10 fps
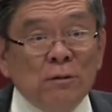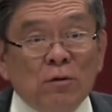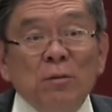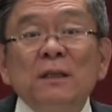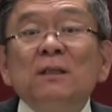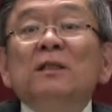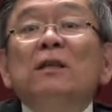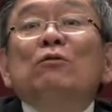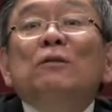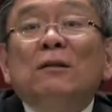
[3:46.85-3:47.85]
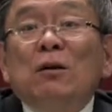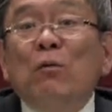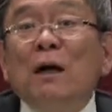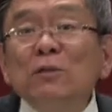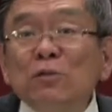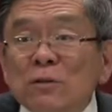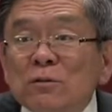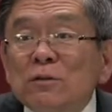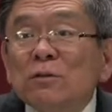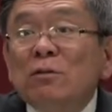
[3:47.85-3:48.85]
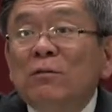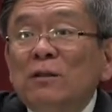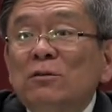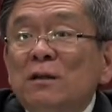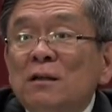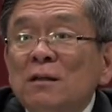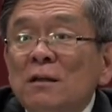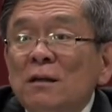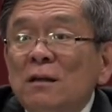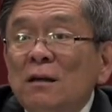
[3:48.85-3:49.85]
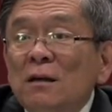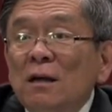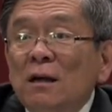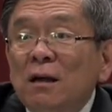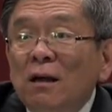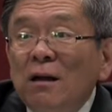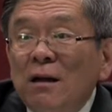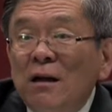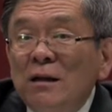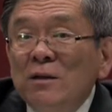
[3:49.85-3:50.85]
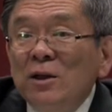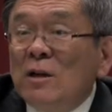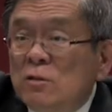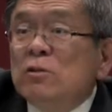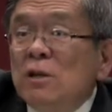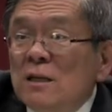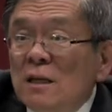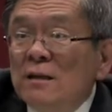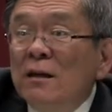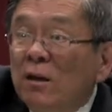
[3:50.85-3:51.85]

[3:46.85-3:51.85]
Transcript: 我们已经进入到那个完全遵守、完全啊成全的。